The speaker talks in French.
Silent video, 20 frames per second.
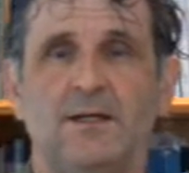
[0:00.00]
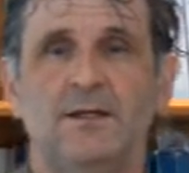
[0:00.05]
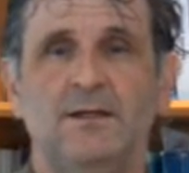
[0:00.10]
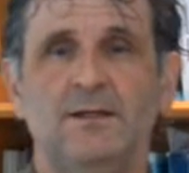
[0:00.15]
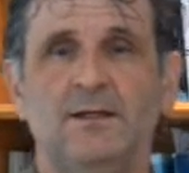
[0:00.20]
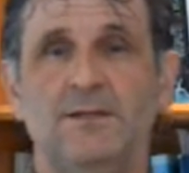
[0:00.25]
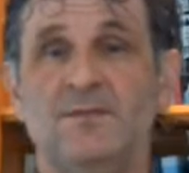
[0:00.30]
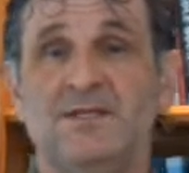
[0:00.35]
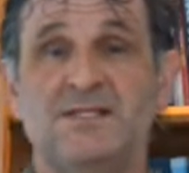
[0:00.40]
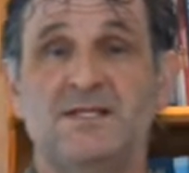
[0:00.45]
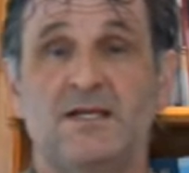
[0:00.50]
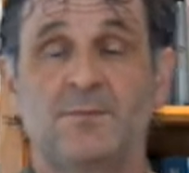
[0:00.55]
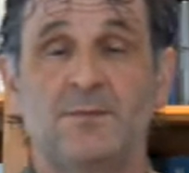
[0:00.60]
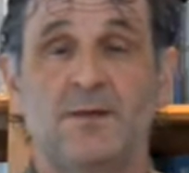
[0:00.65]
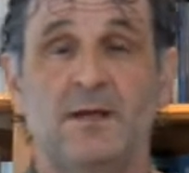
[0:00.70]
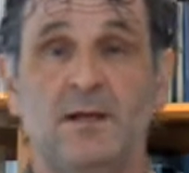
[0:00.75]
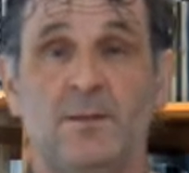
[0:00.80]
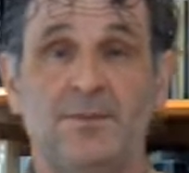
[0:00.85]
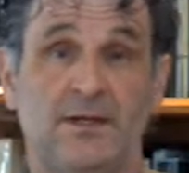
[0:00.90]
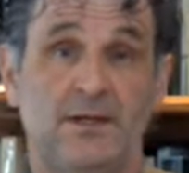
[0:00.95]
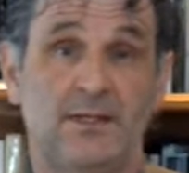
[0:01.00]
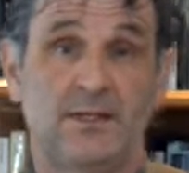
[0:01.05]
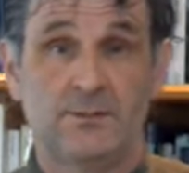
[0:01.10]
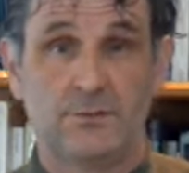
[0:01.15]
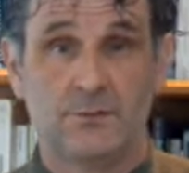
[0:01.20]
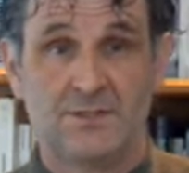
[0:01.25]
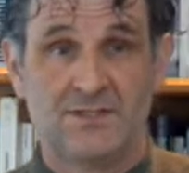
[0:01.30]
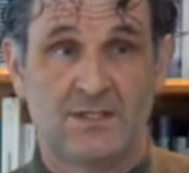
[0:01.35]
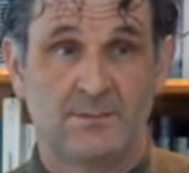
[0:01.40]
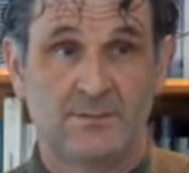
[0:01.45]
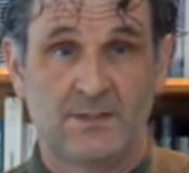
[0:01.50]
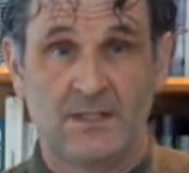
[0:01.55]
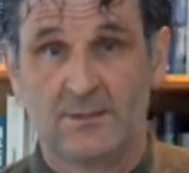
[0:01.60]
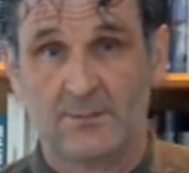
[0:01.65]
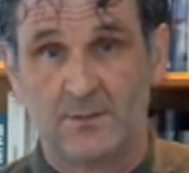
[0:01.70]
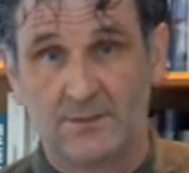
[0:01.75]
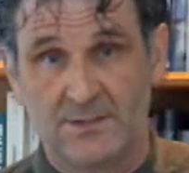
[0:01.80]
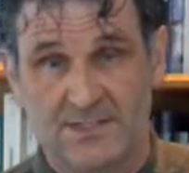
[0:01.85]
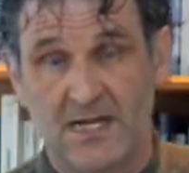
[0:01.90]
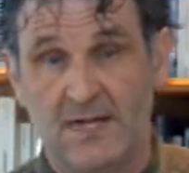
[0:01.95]
euh, immédiatement après la Deuxième Guerre
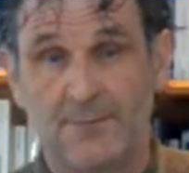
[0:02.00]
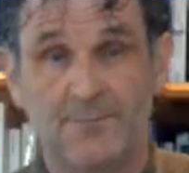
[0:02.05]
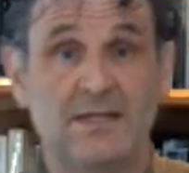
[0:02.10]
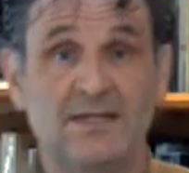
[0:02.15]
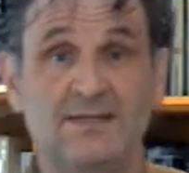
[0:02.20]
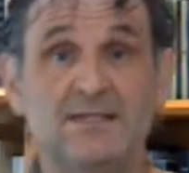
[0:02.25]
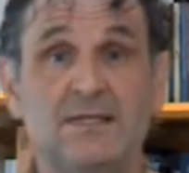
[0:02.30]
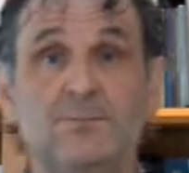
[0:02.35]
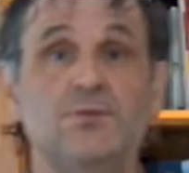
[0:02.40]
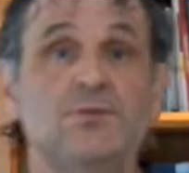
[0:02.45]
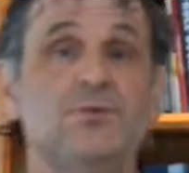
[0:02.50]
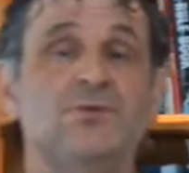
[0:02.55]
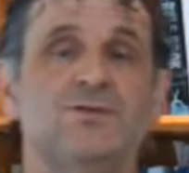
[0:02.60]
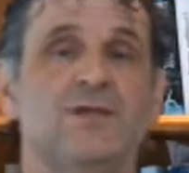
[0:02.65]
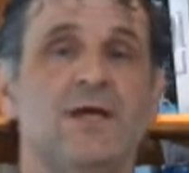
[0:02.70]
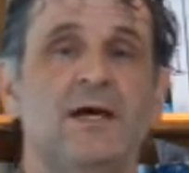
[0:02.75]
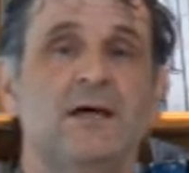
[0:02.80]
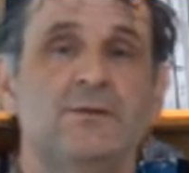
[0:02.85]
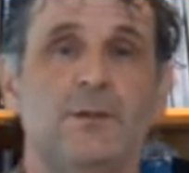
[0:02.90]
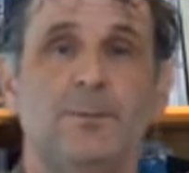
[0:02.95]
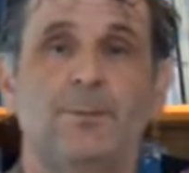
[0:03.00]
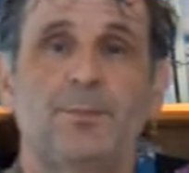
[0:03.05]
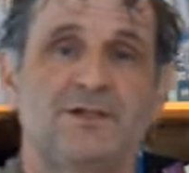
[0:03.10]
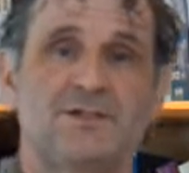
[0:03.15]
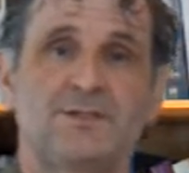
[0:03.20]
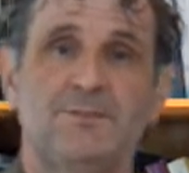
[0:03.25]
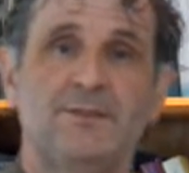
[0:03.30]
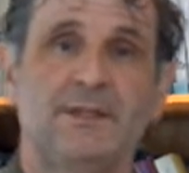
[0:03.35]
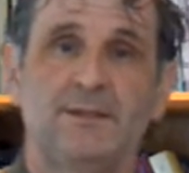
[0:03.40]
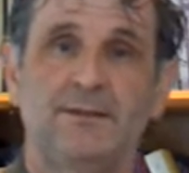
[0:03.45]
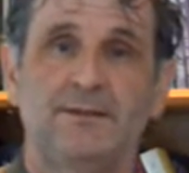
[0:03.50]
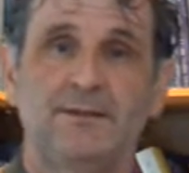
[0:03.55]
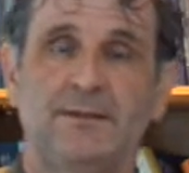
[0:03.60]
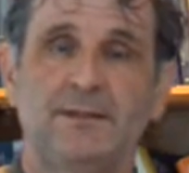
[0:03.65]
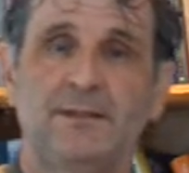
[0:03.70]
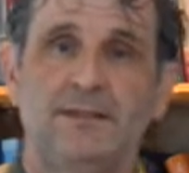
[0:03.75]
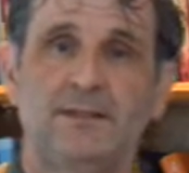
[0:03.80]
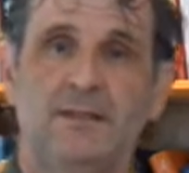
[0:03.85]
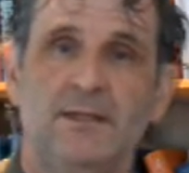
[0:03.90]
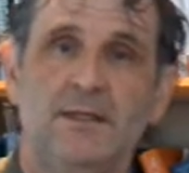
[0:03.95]
mondiale, ben, le début d'une ère de
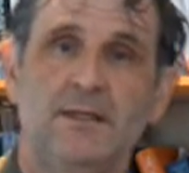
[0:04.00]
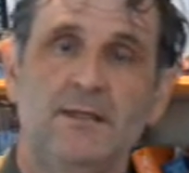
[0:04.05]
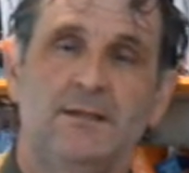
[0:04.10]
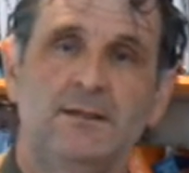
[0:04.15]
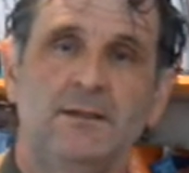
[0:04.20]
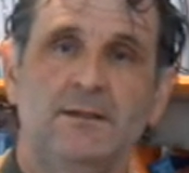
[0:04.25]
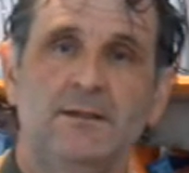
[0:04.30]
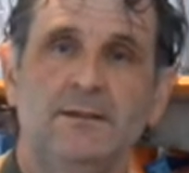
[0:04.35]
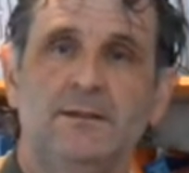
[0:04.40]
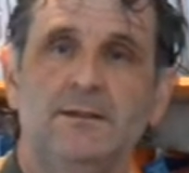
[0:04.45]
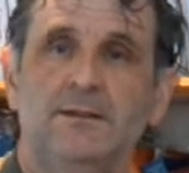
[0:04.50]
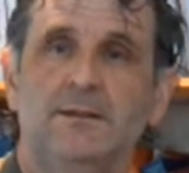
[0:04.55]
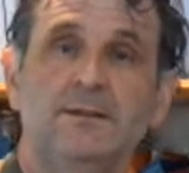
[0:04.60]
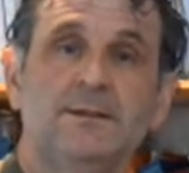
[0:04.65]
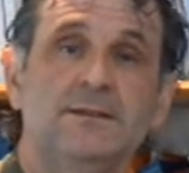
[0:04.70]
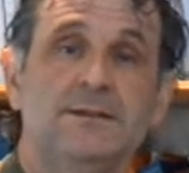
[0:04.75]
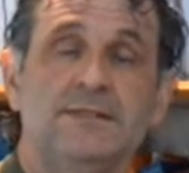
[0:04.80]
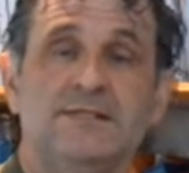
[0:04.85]
prospérité euh,